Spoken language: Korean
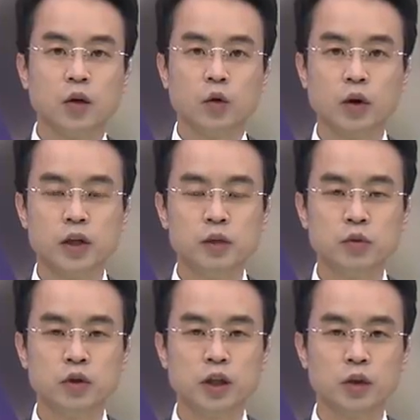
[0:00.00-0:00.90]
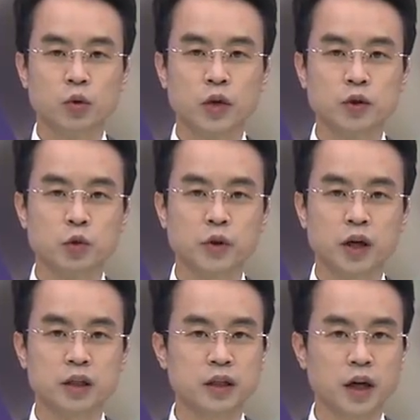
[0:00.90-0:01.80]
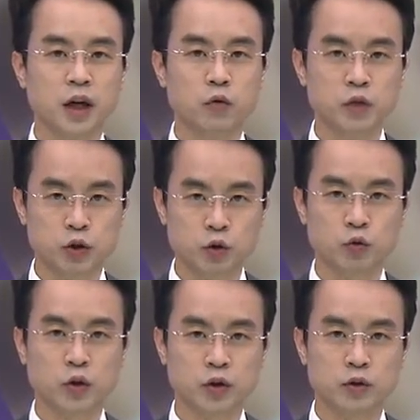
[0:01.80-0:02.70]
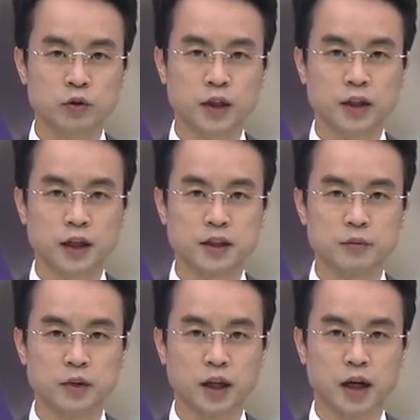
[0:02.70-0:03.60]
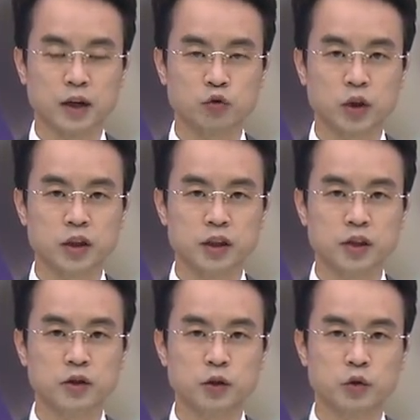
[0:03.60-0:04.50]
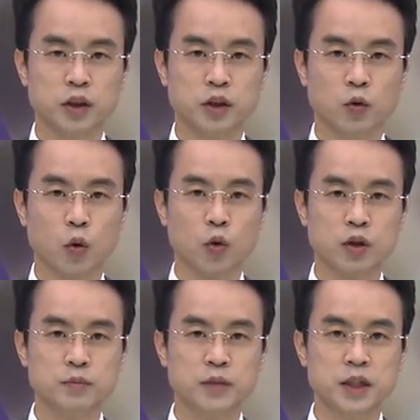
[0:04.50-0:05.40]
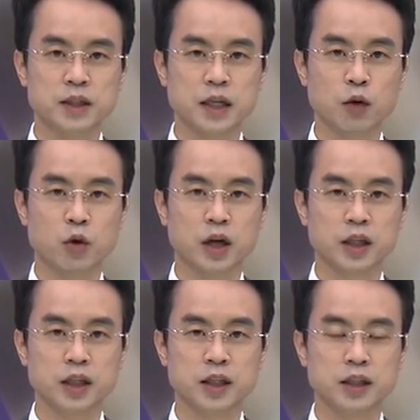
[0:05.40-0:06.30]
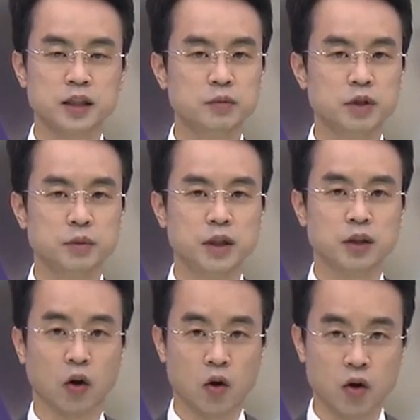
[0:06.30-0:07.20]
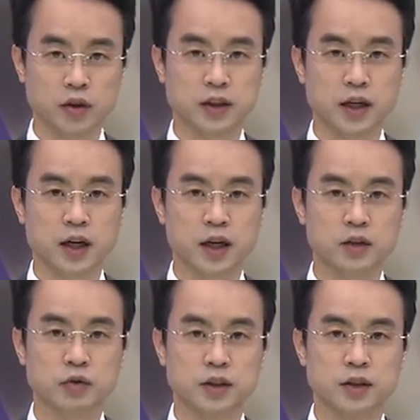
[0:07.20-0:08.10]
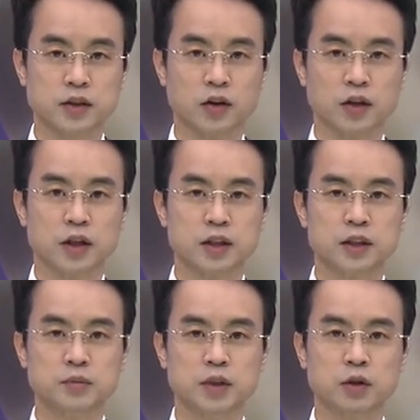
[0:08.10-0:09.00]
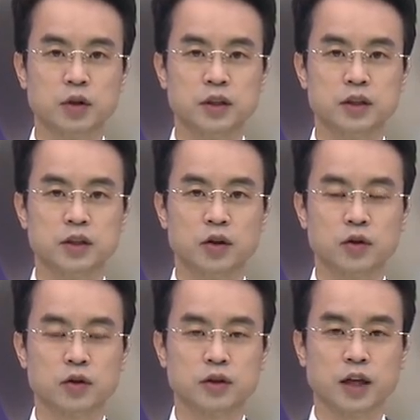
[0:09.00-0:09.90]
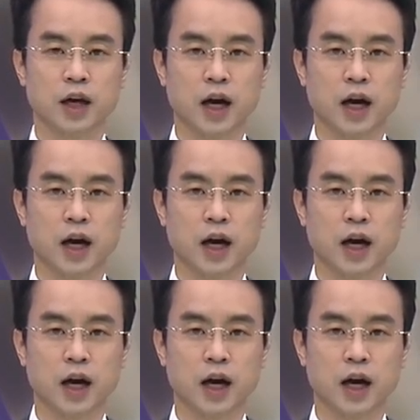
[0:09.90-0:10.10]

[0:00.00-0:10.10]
올해 1분기 돈의 소비가 크게 위축된 것으로 나타났습니다. 최근 이어지고 있는 고금리 상황이 씀씀이를 더 제약할 수 있어서 침체된 지역 경제에